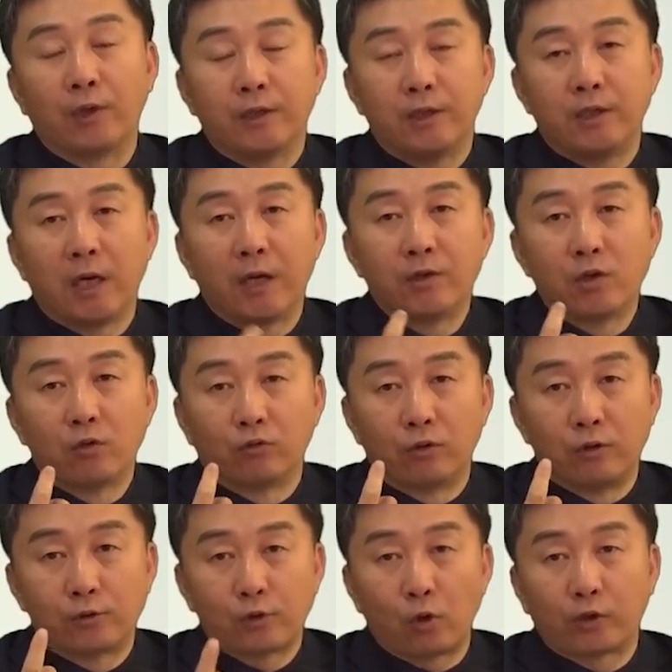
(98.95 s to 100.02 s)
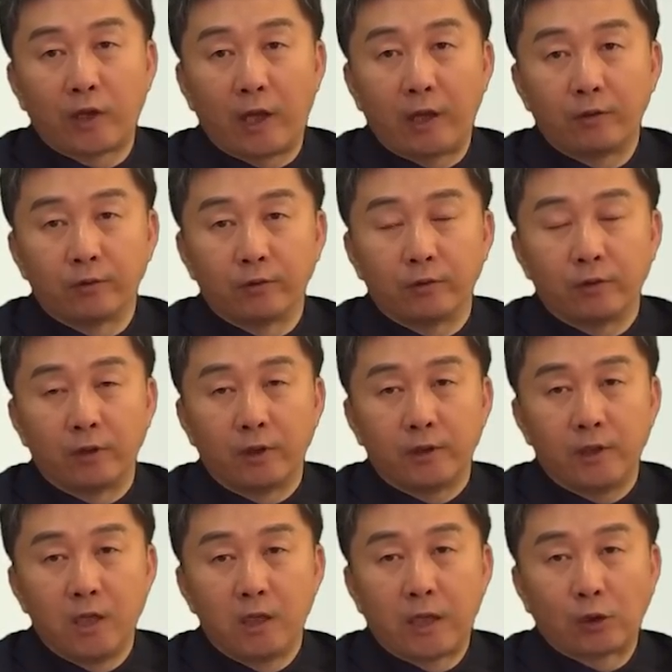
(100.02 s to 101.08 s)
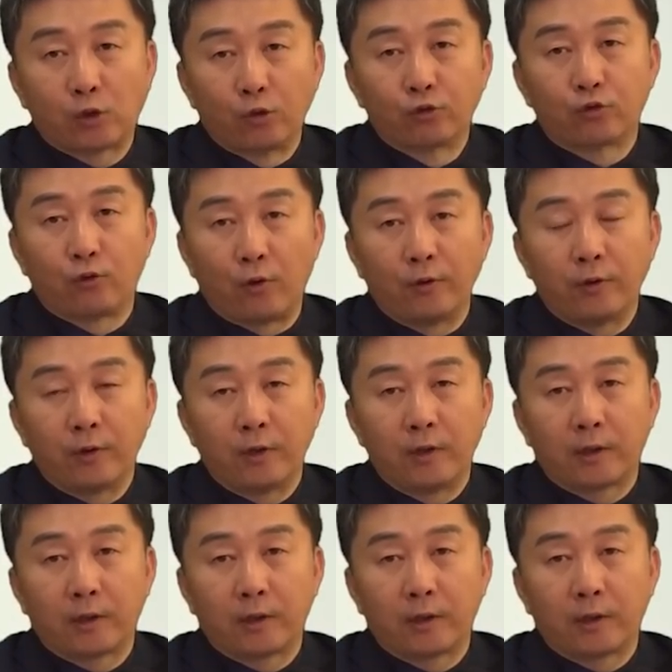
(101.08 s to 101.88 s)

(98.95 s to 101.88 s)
이한용을 쏠 때에는 일개 전투원,